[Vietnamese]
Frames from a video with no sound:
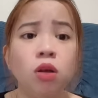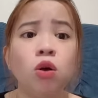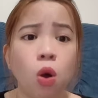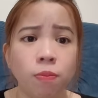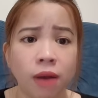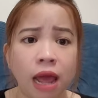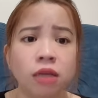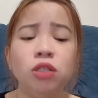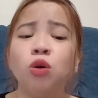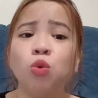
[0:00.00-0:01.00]
khốn
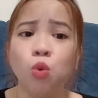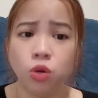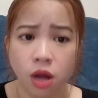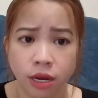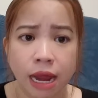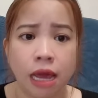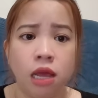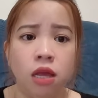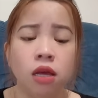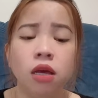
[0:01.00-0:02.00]
nạn cho cuộc đời
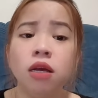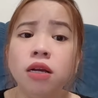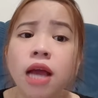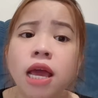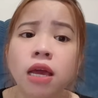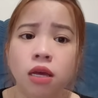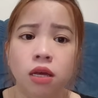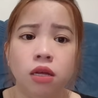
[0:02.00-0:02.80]
này khi